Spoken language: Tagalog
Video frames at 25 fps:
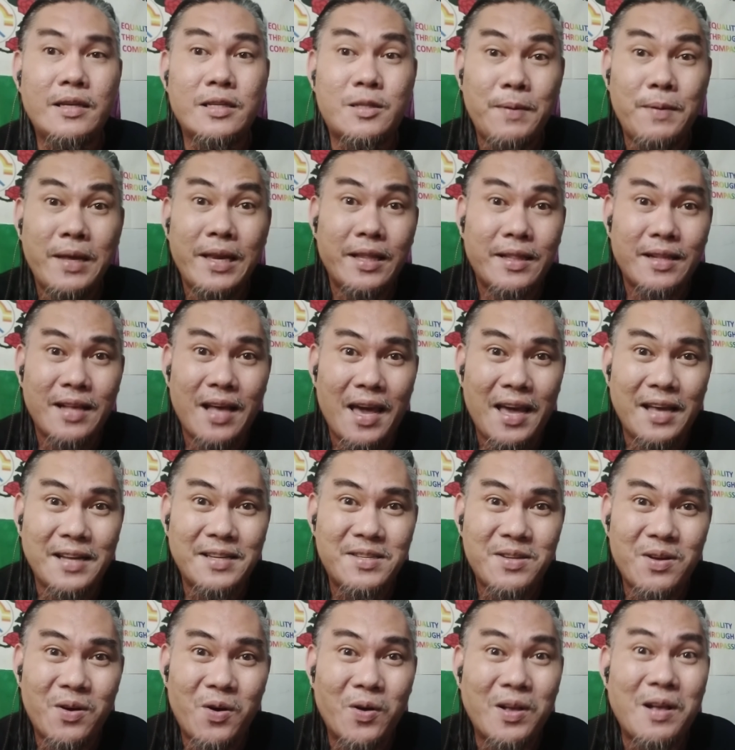spirit
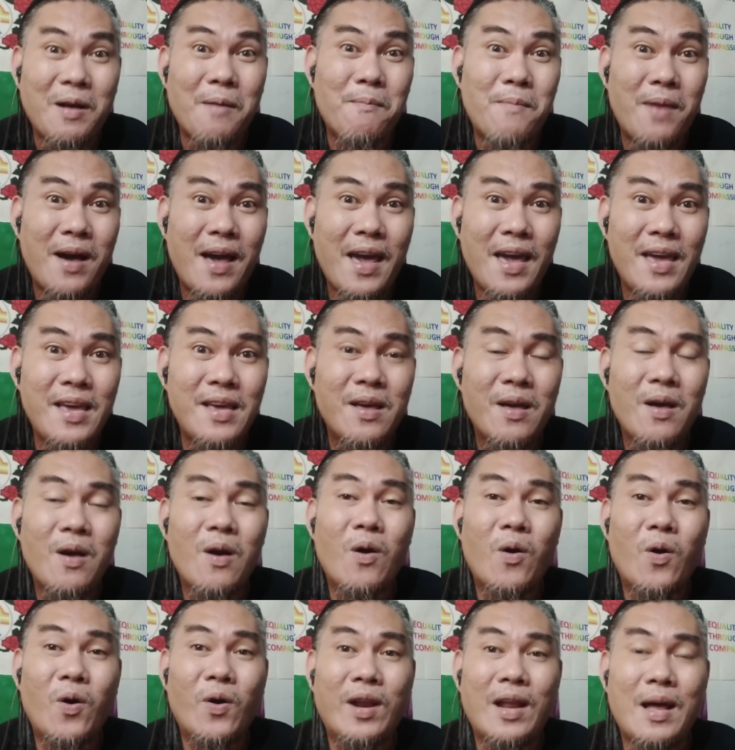guides o gabay
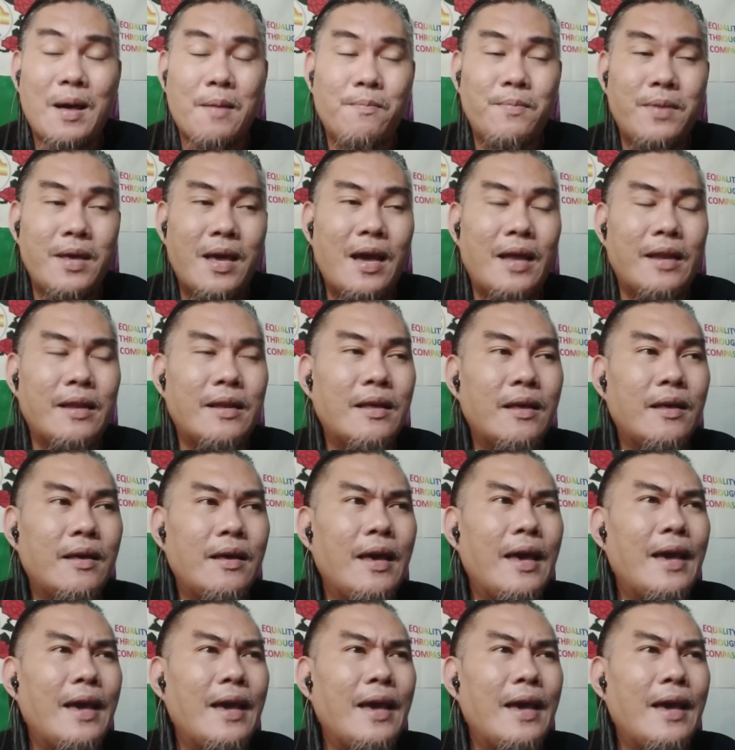or abyan